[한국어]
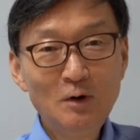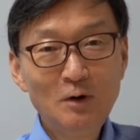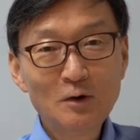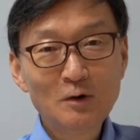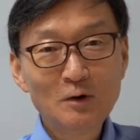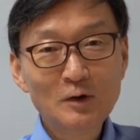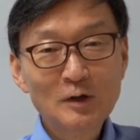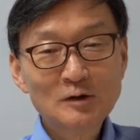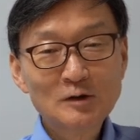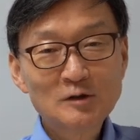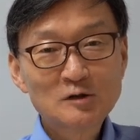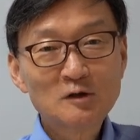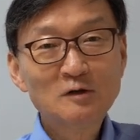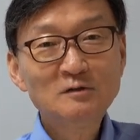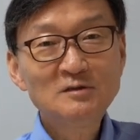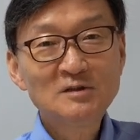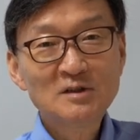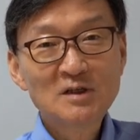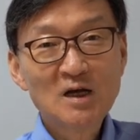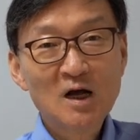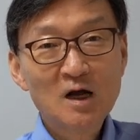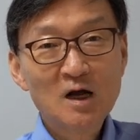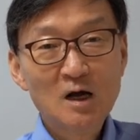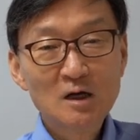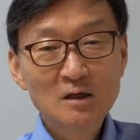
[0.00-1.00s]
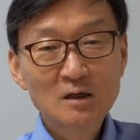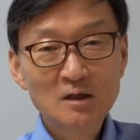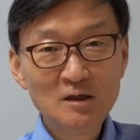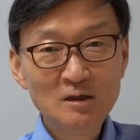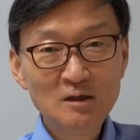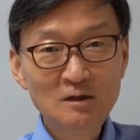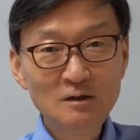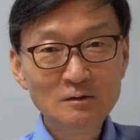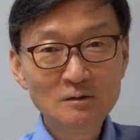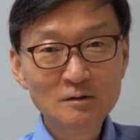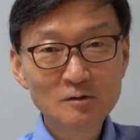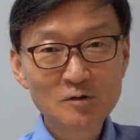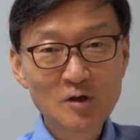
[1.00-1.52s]
우리 천자가
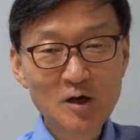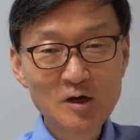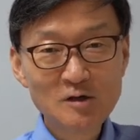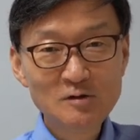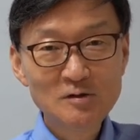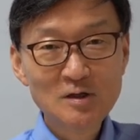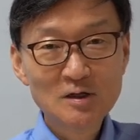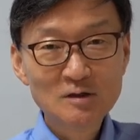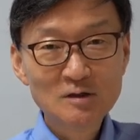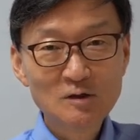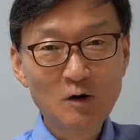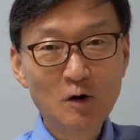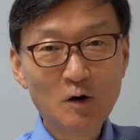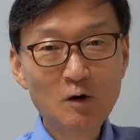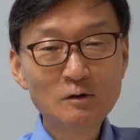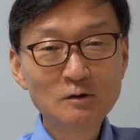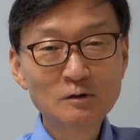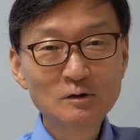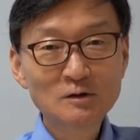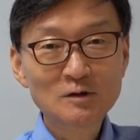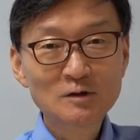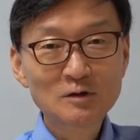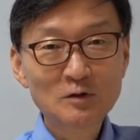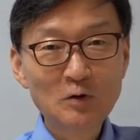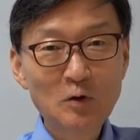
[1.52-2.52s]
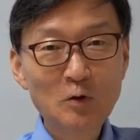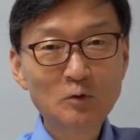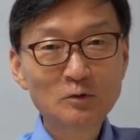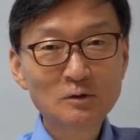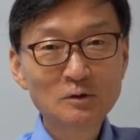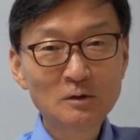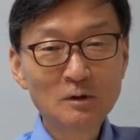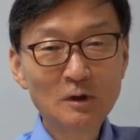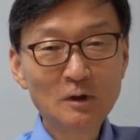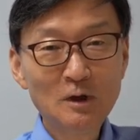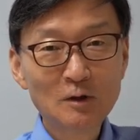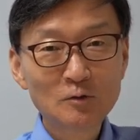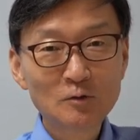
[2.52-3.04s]
기린은 굉장히
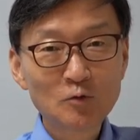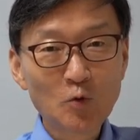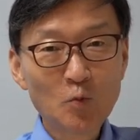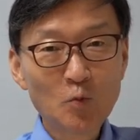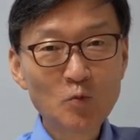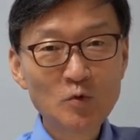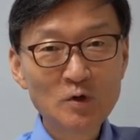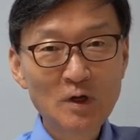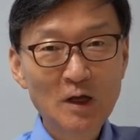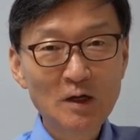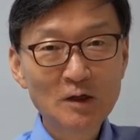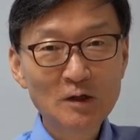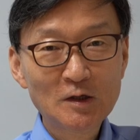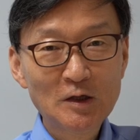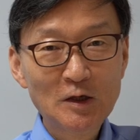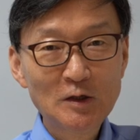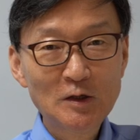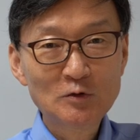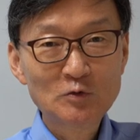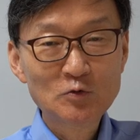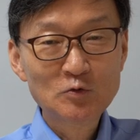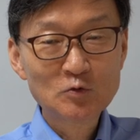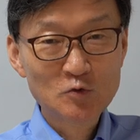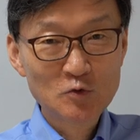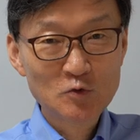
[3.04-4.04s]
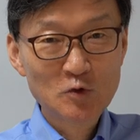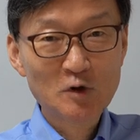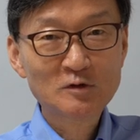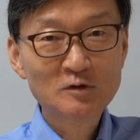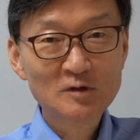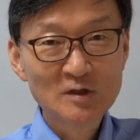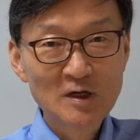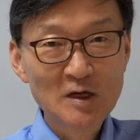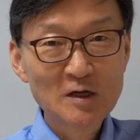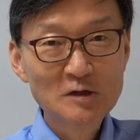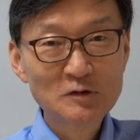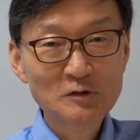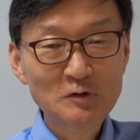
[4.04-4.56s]
성스러운 동물이라는 게 중국
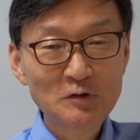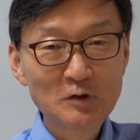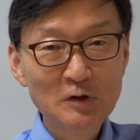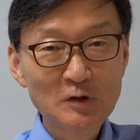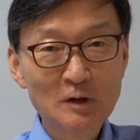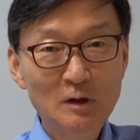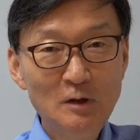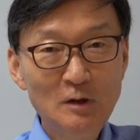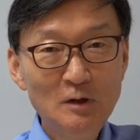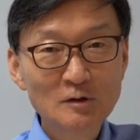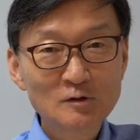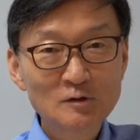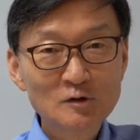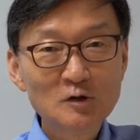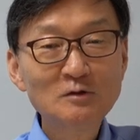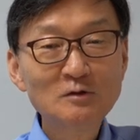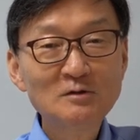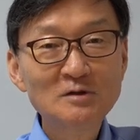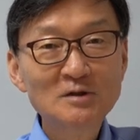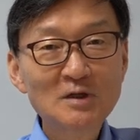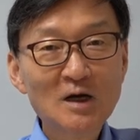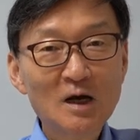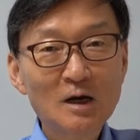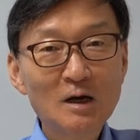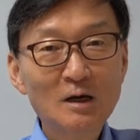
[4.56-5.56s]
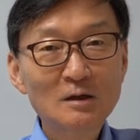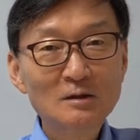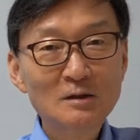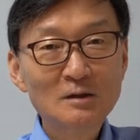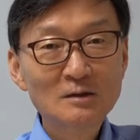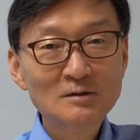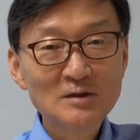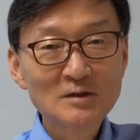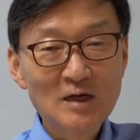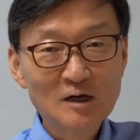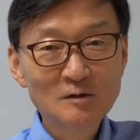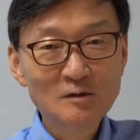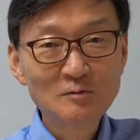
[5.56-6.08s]
역사에 있거든요. 그러니까 천자가
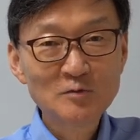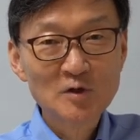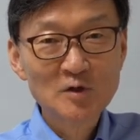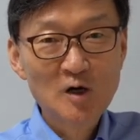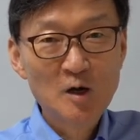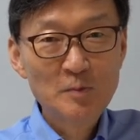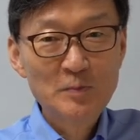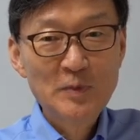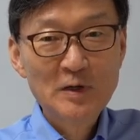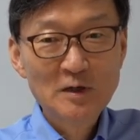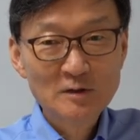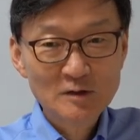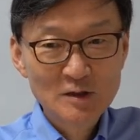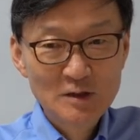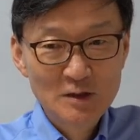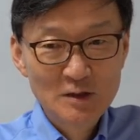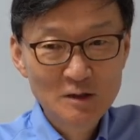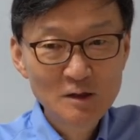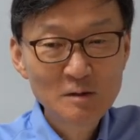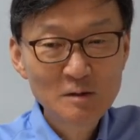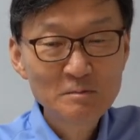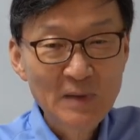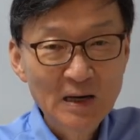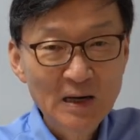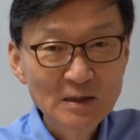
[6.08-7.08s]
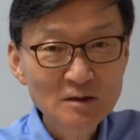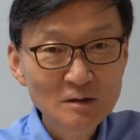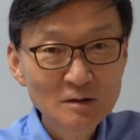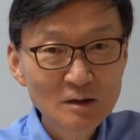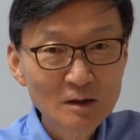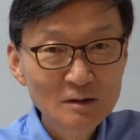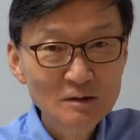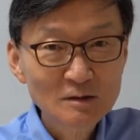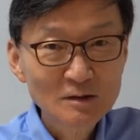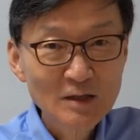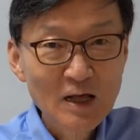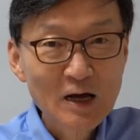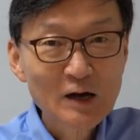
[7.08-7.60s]
자금성 앞에 나서 기린을
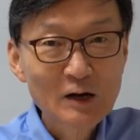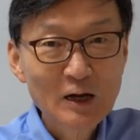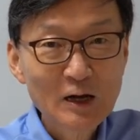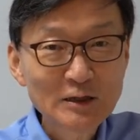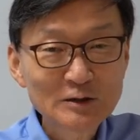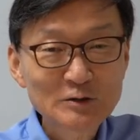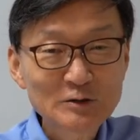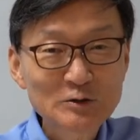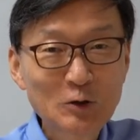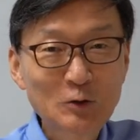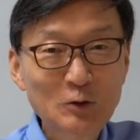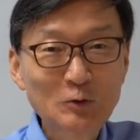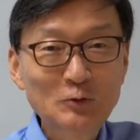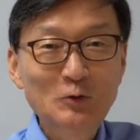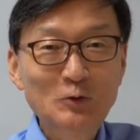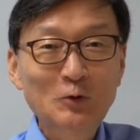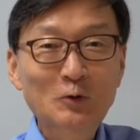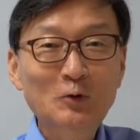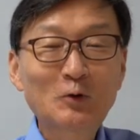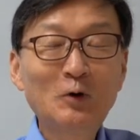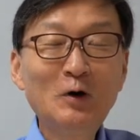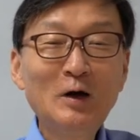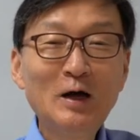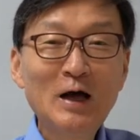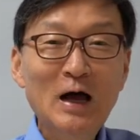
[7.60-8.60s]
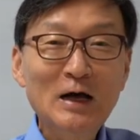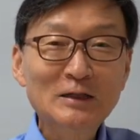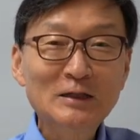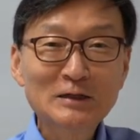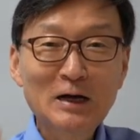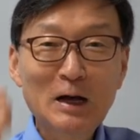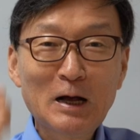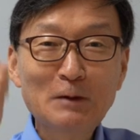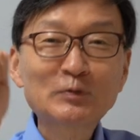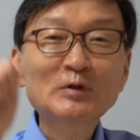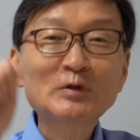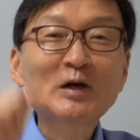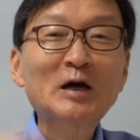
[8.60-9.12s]
맞았다가 할 정도로 하여튼
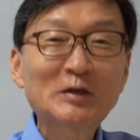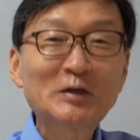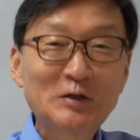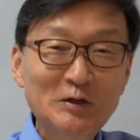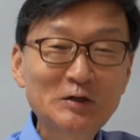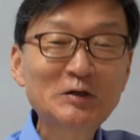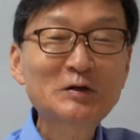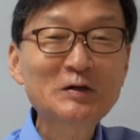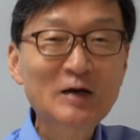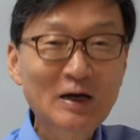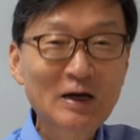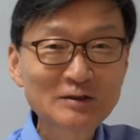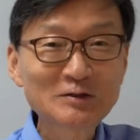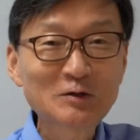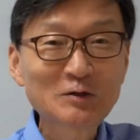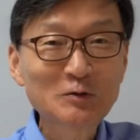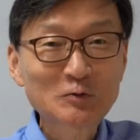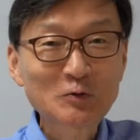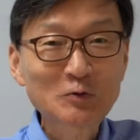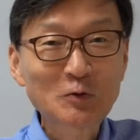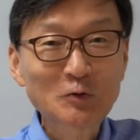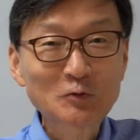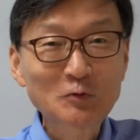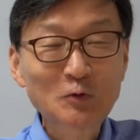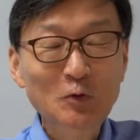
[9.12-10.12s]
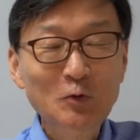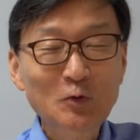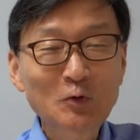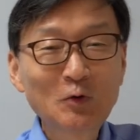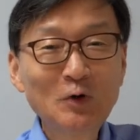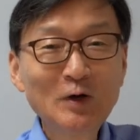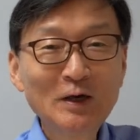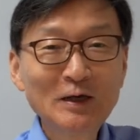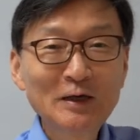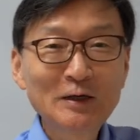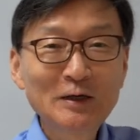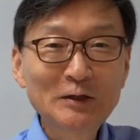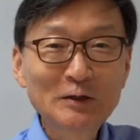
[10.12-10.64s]
아프리카 기린 가지할 정도로
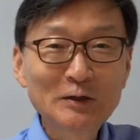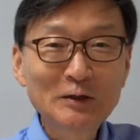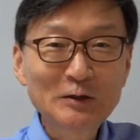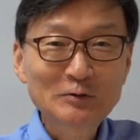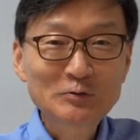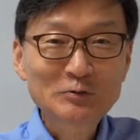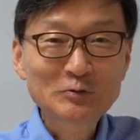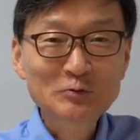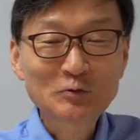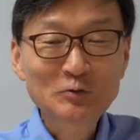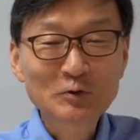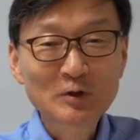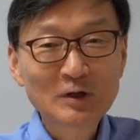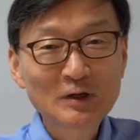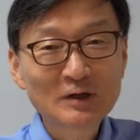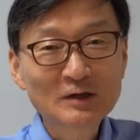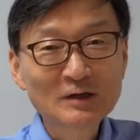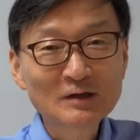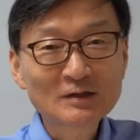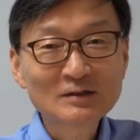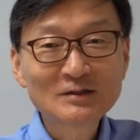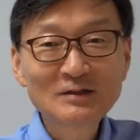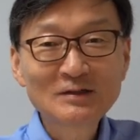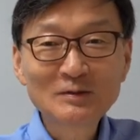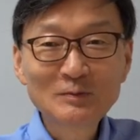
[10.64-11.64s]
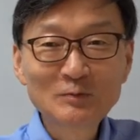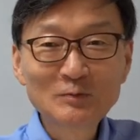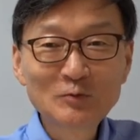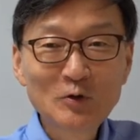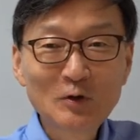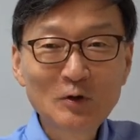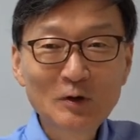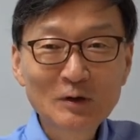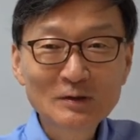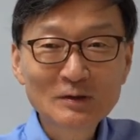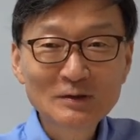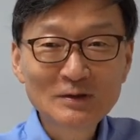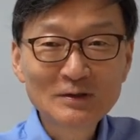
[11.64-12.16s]
이 중국이
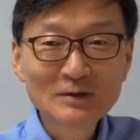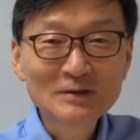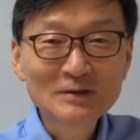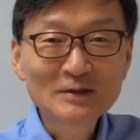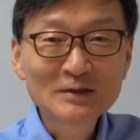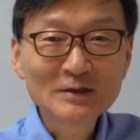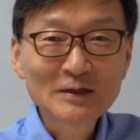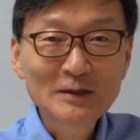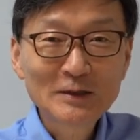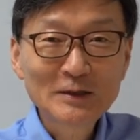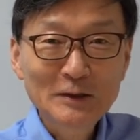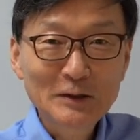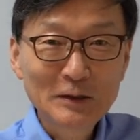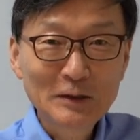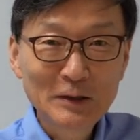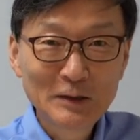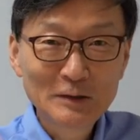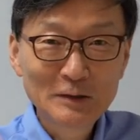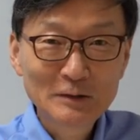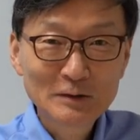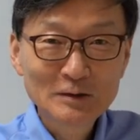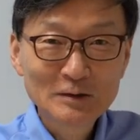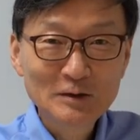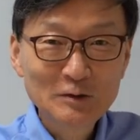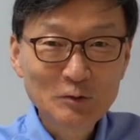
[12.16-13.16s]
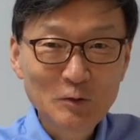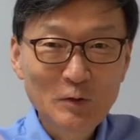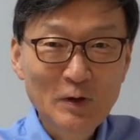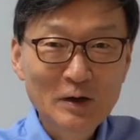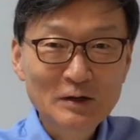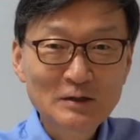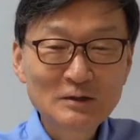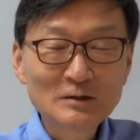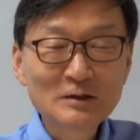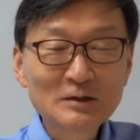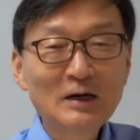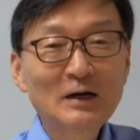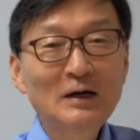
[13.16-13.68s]
그, 그이
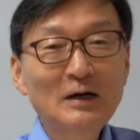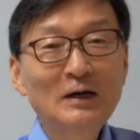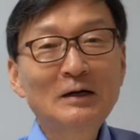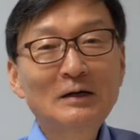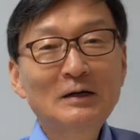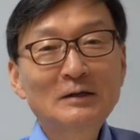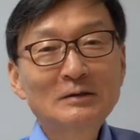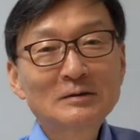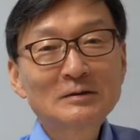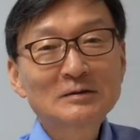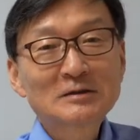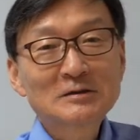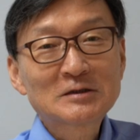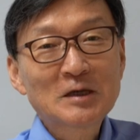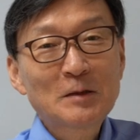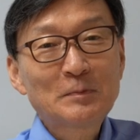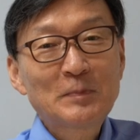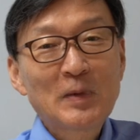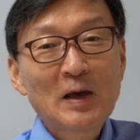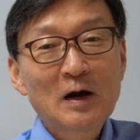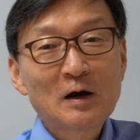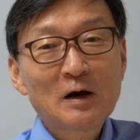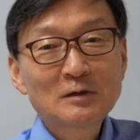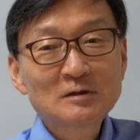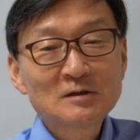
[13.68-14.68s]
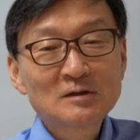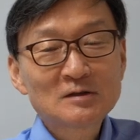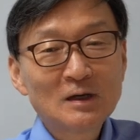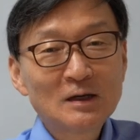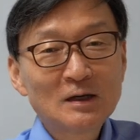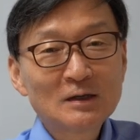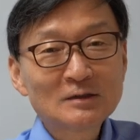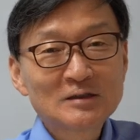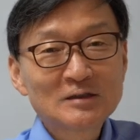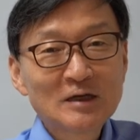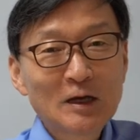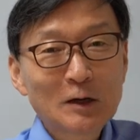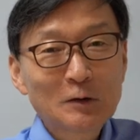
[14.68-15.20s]
인도양을 제패,
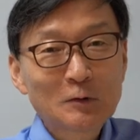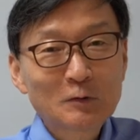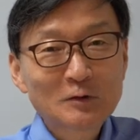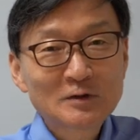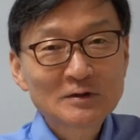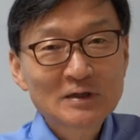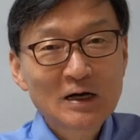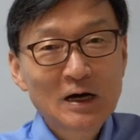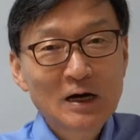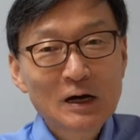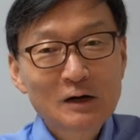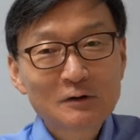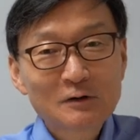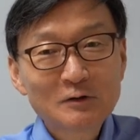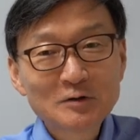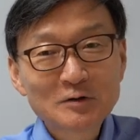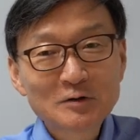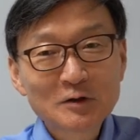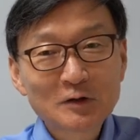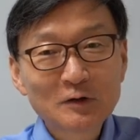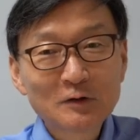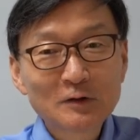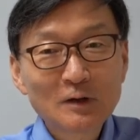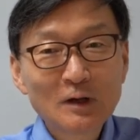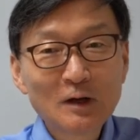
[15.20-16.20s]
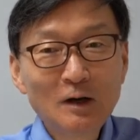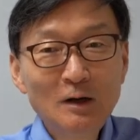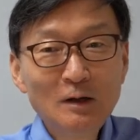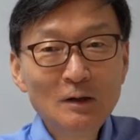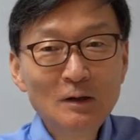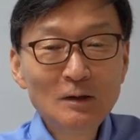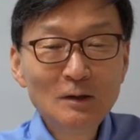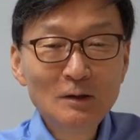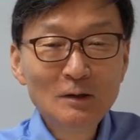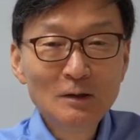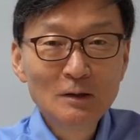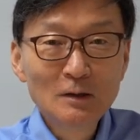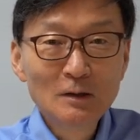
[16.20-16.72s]
아, 제해권을 장악하고 있었는데요.
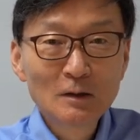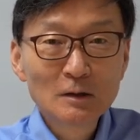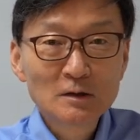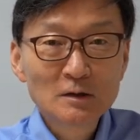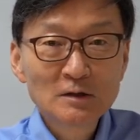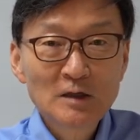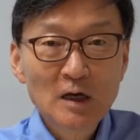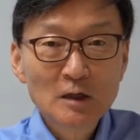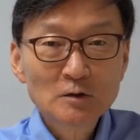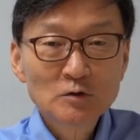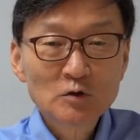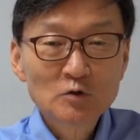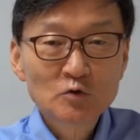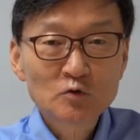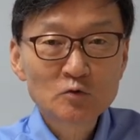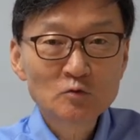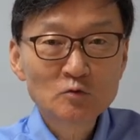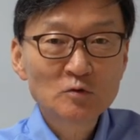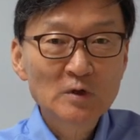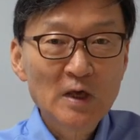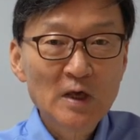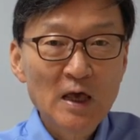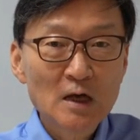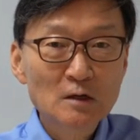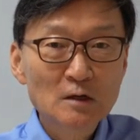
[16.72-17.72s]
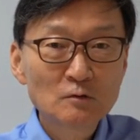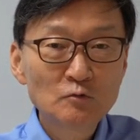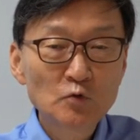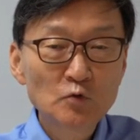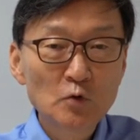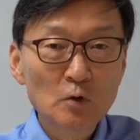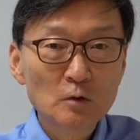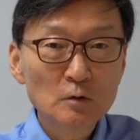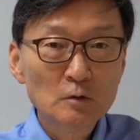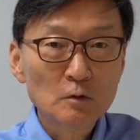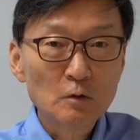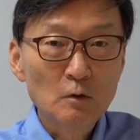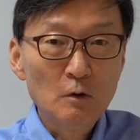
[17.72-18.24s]
그 당시 중국의
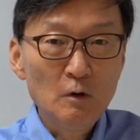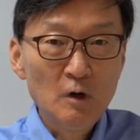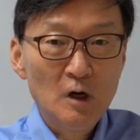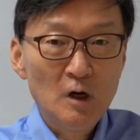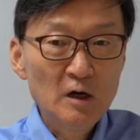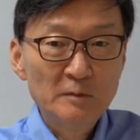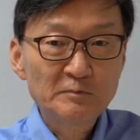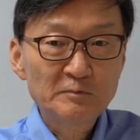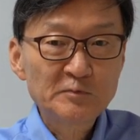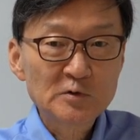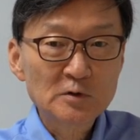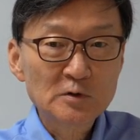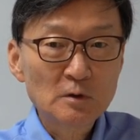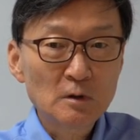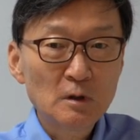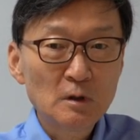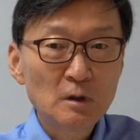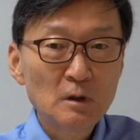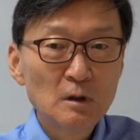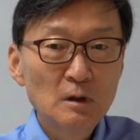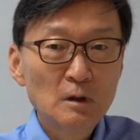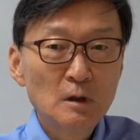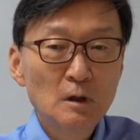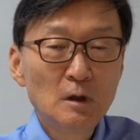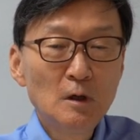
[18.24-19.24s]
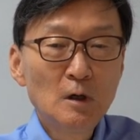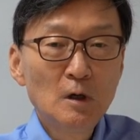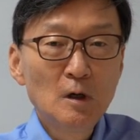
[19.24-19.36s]
해군력은 놀랍죠.